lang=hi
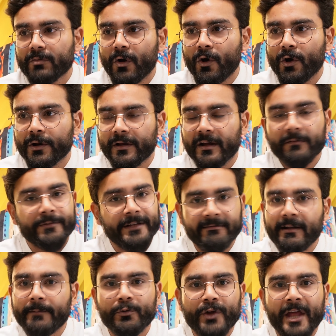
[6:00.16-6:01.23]
और
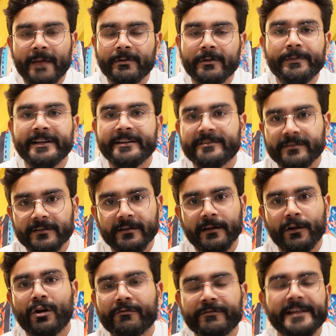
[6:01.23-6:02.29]
डेवलप हो रहा है अभी भी इट्स अ
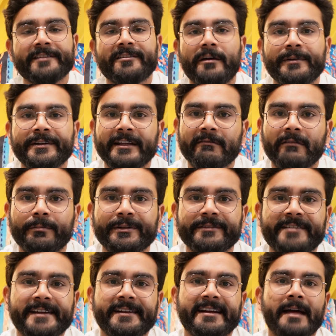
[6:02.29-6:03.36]
लॉट ऑफ थिंग्स आर बिंग डेवलप्ड इन
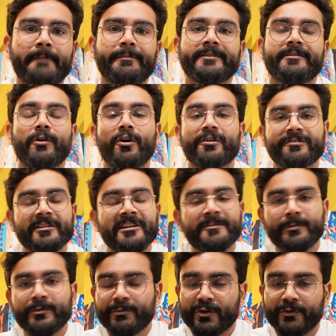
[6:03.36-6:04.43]
साइड कैंपस द हॉस्टल
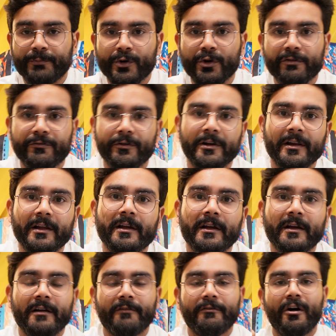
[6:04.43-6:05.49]
इज़ ब्यूटिफुल
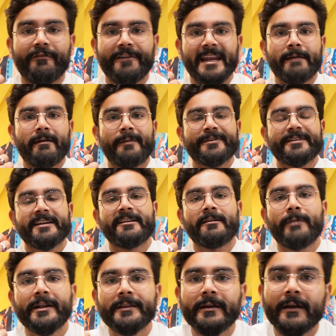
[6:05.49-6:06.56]
ऑफ एन एम एस
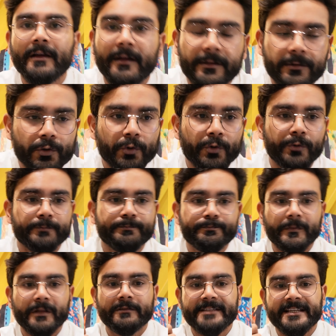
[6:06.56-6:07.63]
हैदराबाद तो
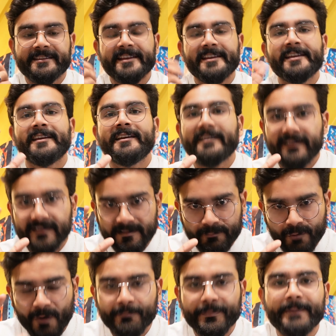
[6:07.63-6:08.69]
जैसे कि
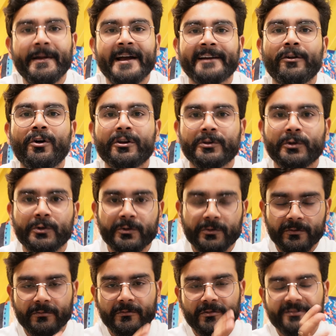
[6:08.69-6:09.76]
बॉम्बे बैंगलोर तो
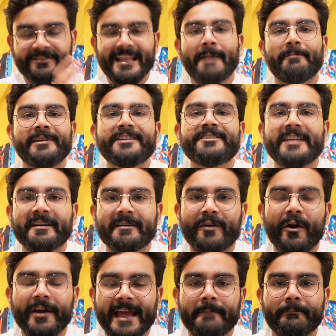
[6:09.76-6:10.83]
स्टैब्लिश
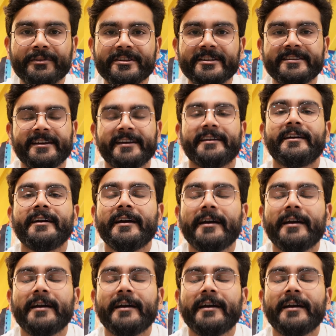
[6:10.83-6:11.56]
कैंपसेज हैं